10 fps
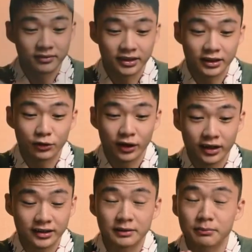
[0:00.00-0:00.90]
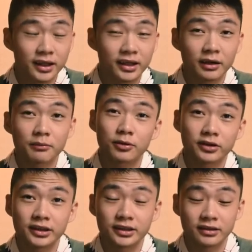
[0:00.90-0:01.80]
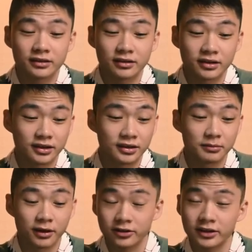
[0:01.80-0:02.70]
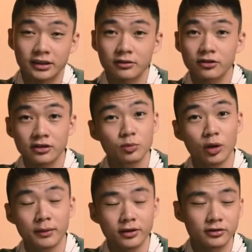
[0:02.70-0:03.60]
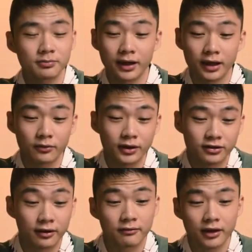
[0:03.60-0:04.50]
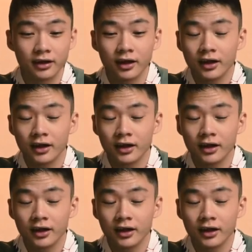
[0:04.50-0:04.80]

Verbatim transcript: jadi gue kira sih emang lihat box yang sebagus ini untuk sebuah mouse but whatsoever